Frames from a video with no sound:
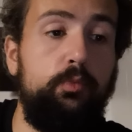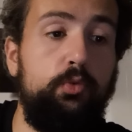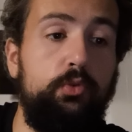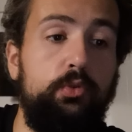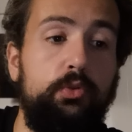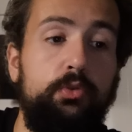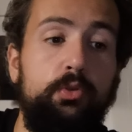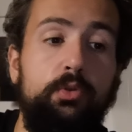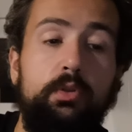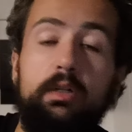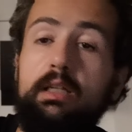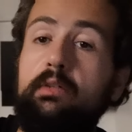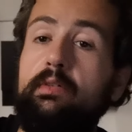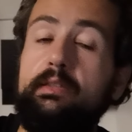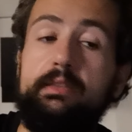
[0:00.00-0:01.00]
Moukoko
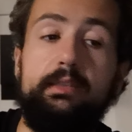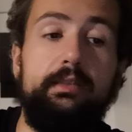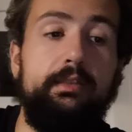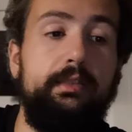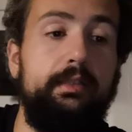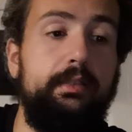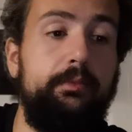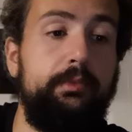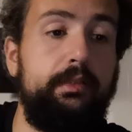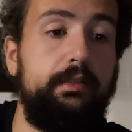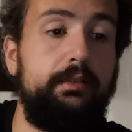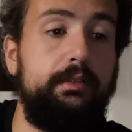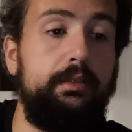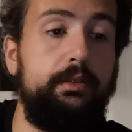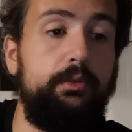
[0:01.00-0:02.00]
à la 26e,
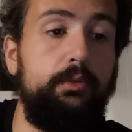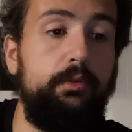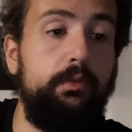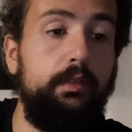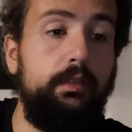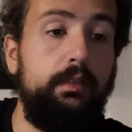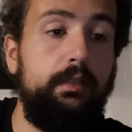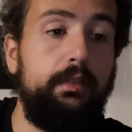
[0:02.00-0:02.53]
4-0.